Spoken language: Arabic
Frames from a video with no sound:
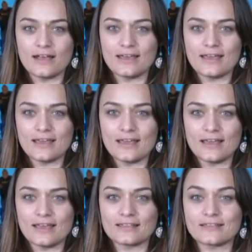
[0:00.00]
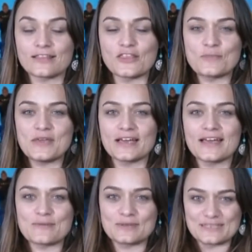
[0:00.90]
آه، تطبيع
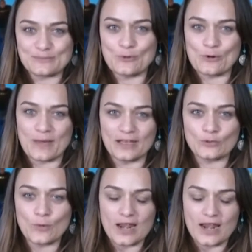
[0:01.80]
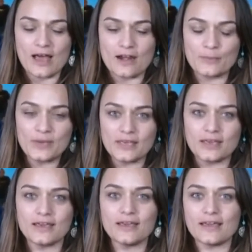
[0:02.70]
غير مسبوق مع الدول
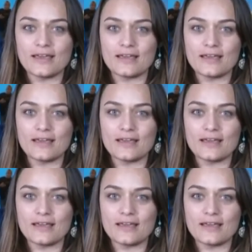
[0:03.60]
العربية